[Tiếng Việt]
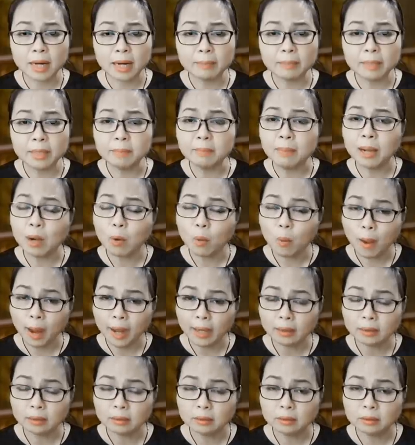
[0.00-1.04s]
lại bị mắc oán?
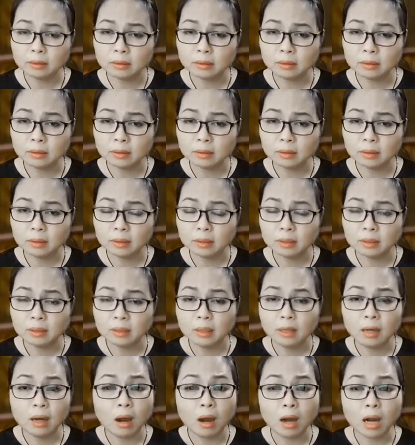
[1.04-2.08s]

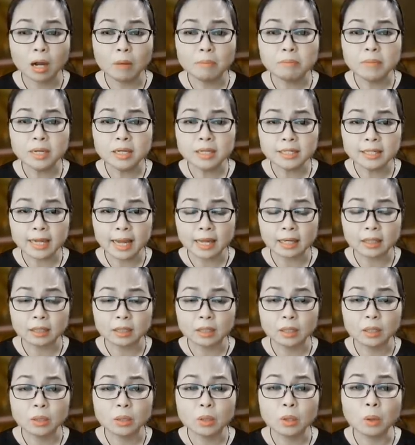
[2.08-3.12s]
Họ không biết rằng
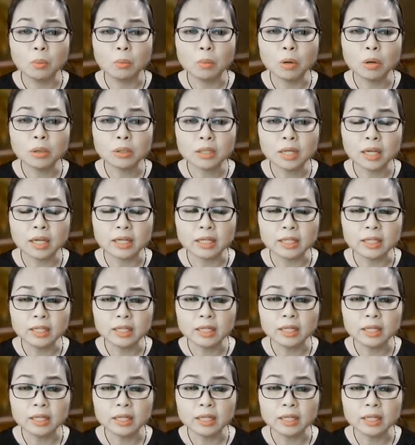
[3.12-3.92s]
cũng có thể